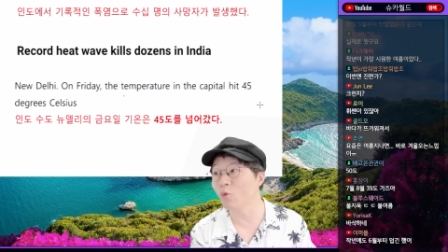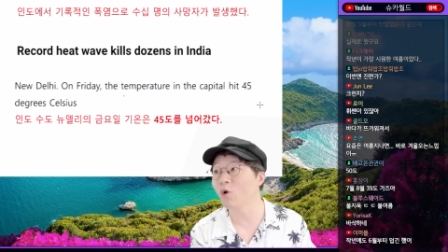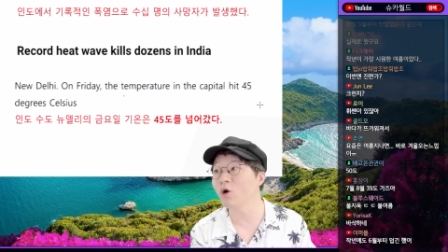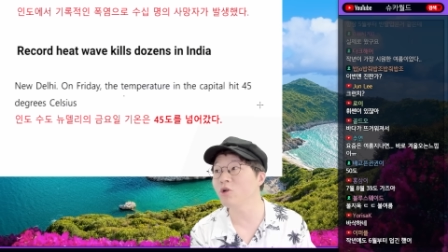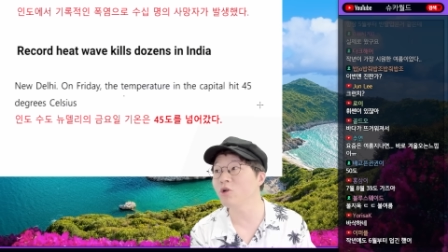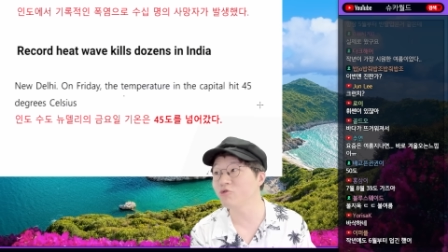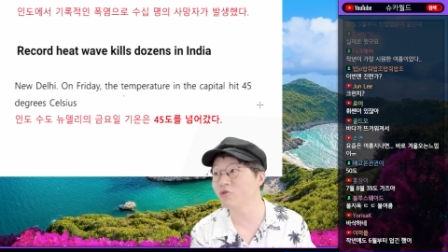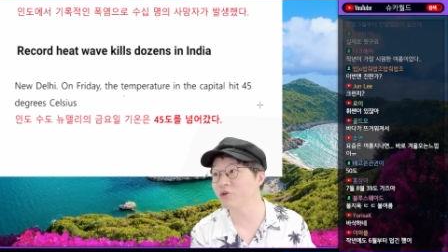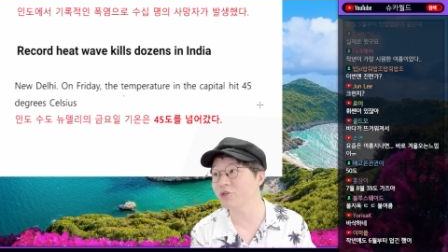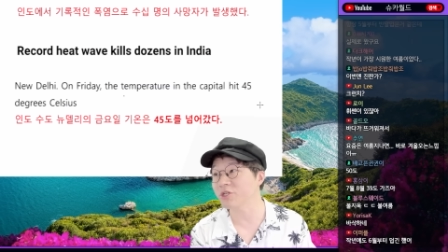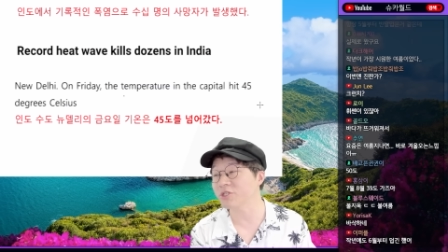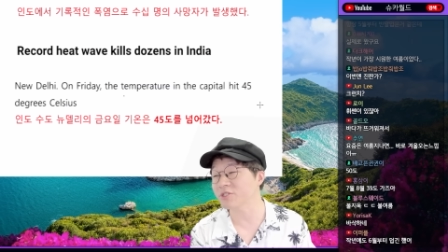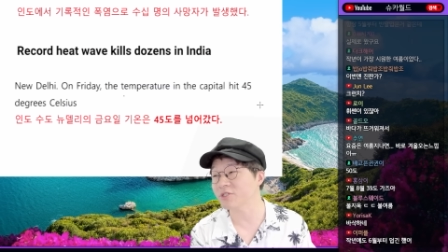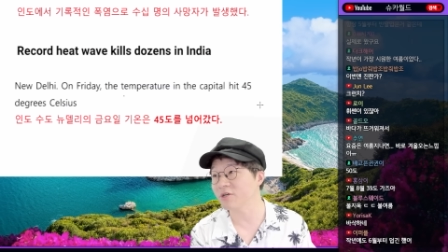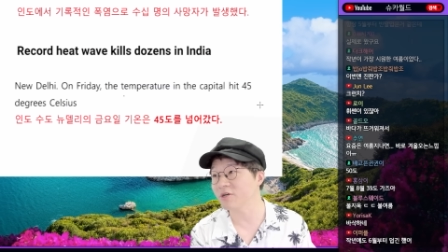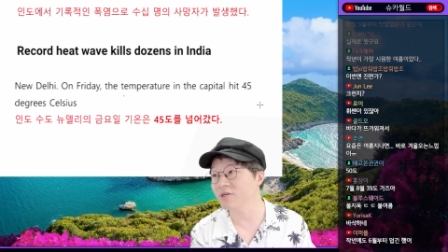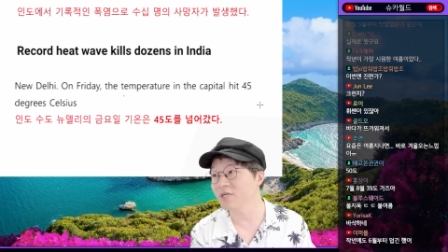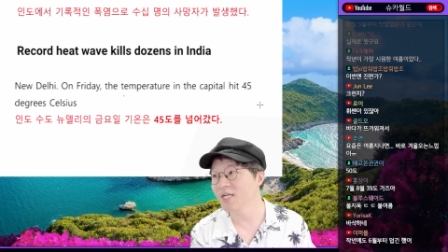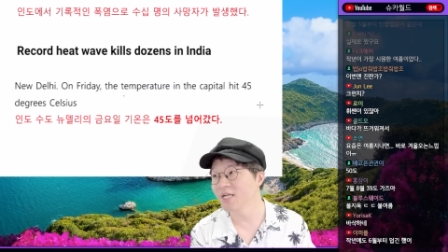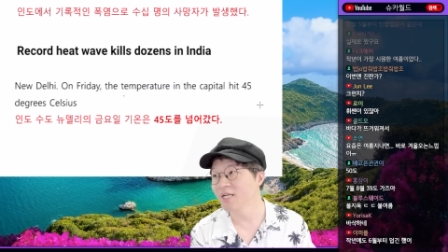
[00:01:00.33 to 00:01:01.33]
5월,
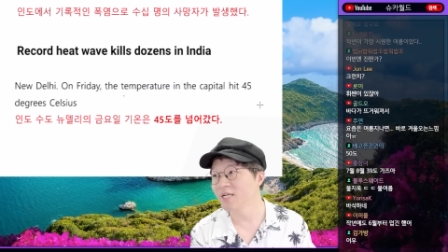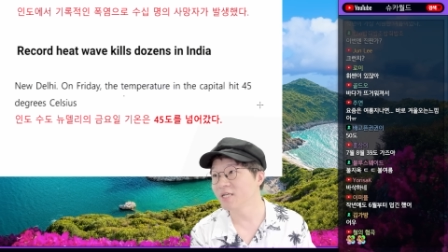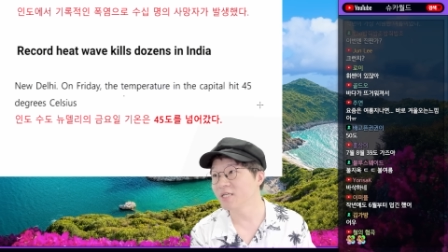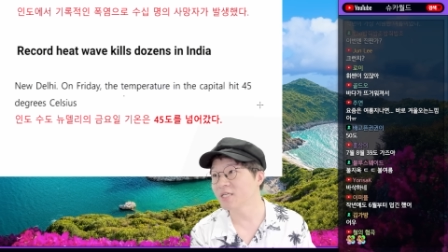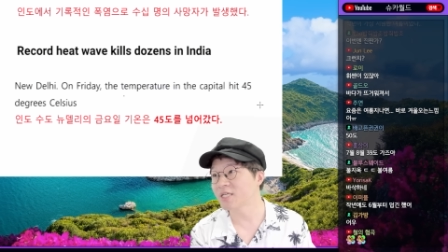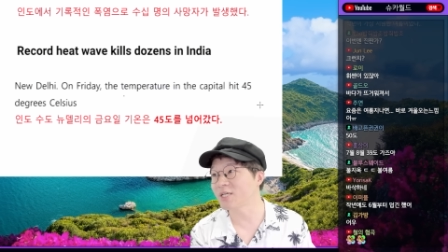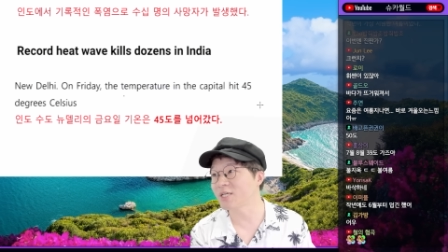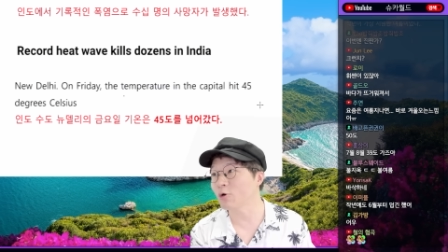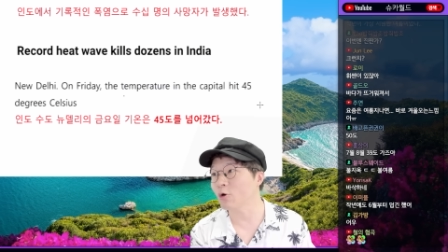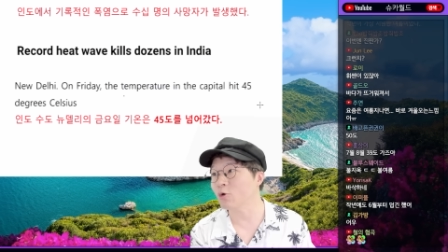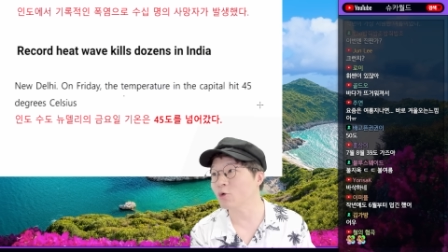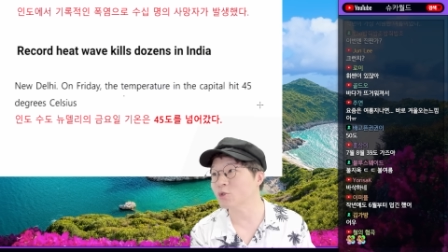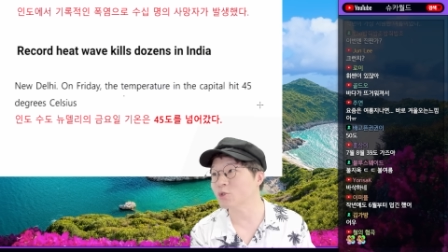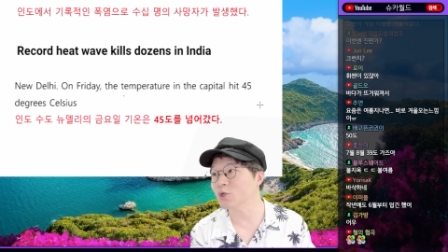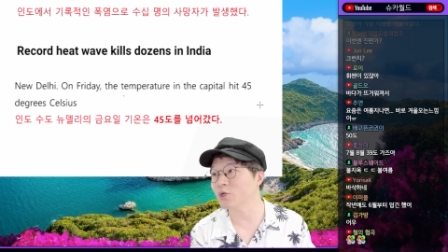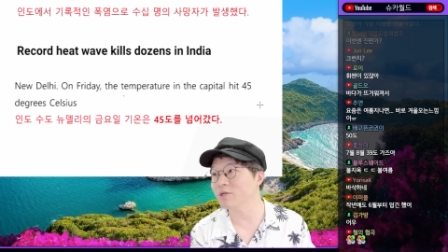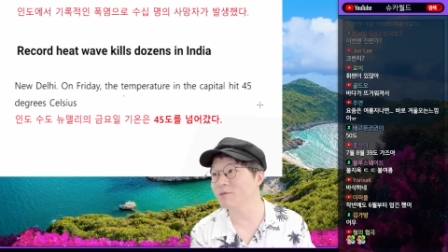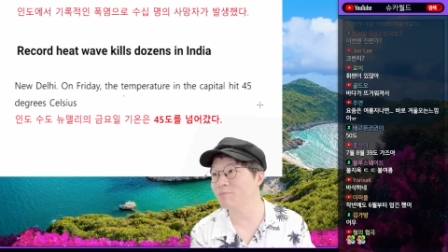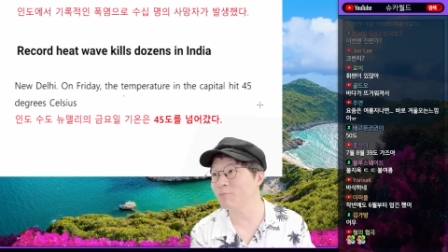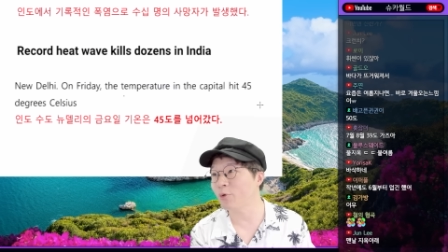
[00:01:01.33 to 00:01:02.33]
6월이었어요.
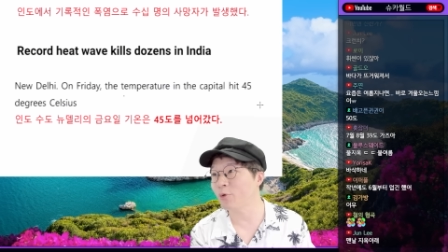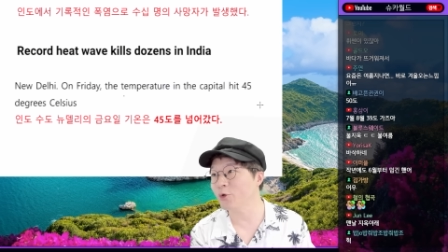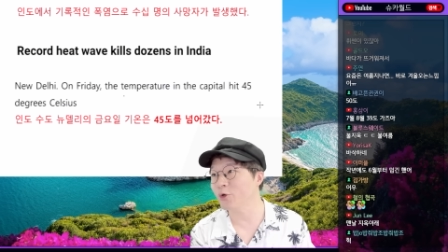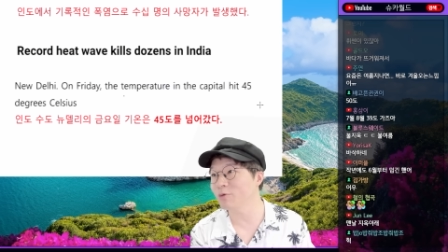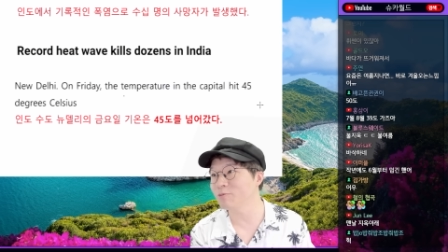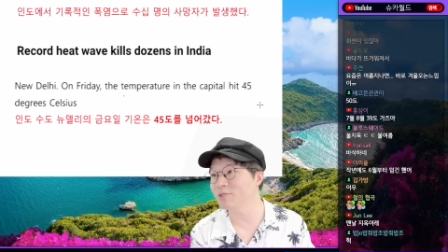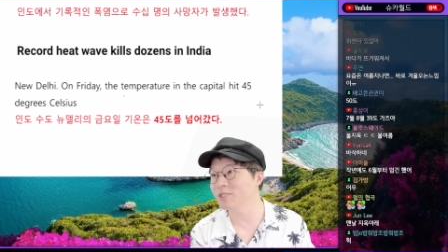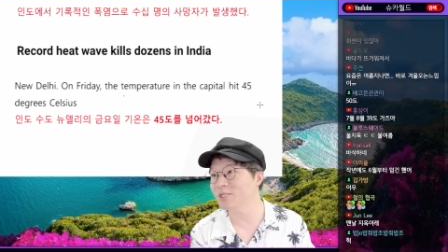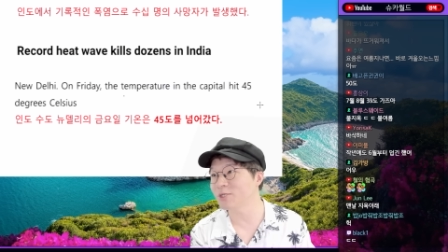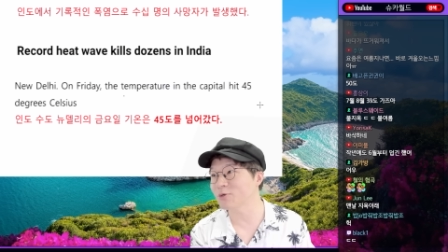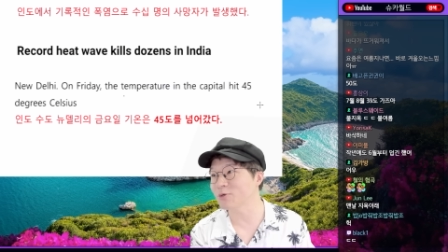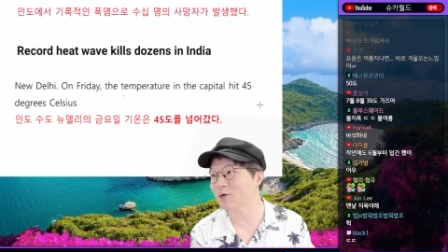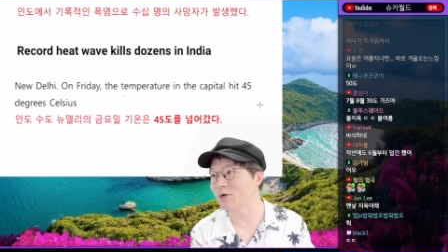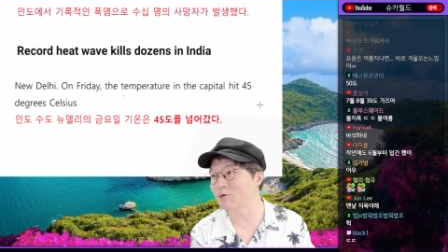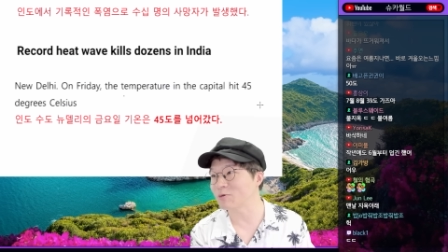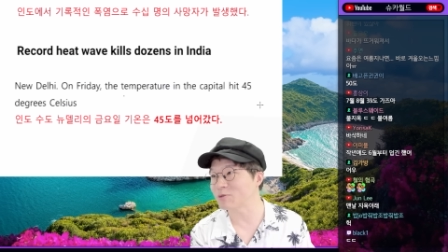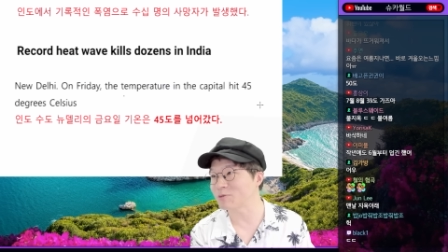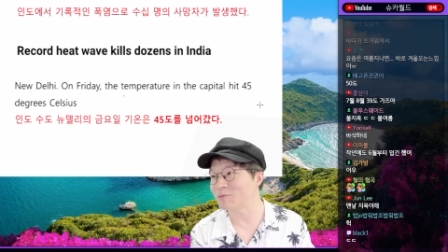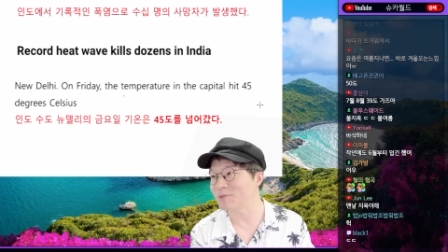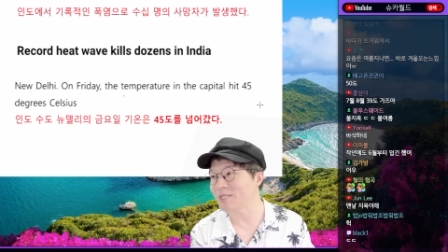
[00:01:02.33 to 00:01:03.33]
기록적인 폭염을
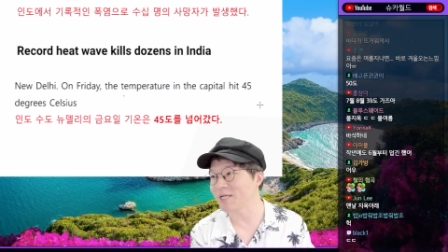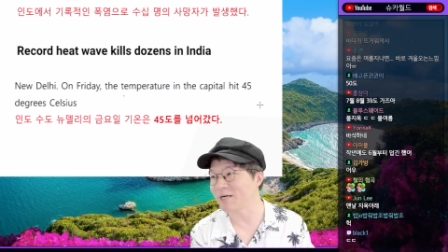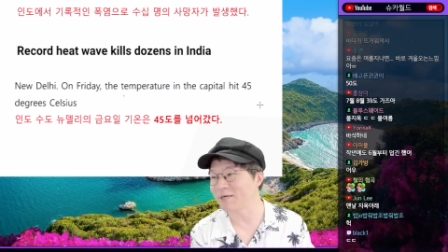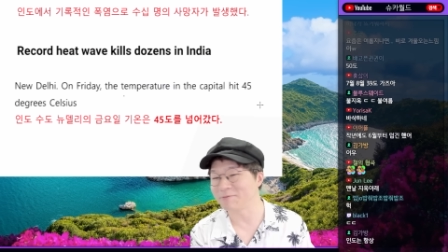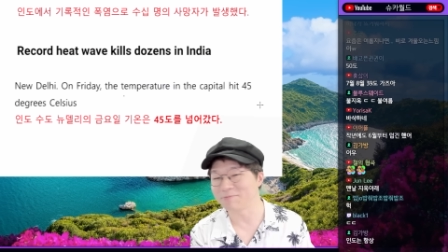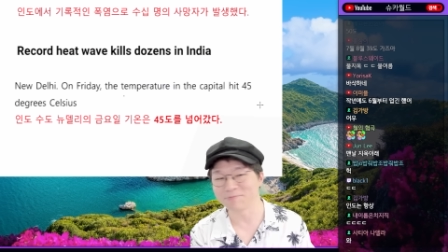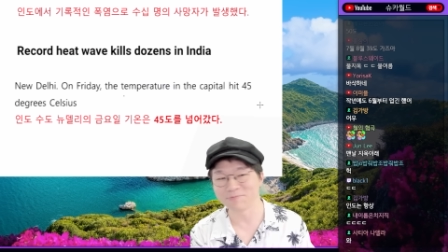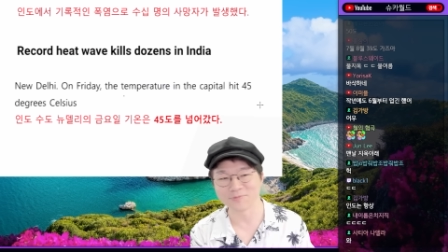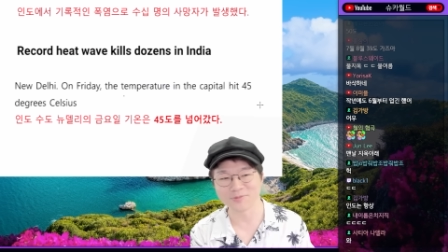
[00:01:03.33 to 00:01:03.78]
기록하고 있습니다.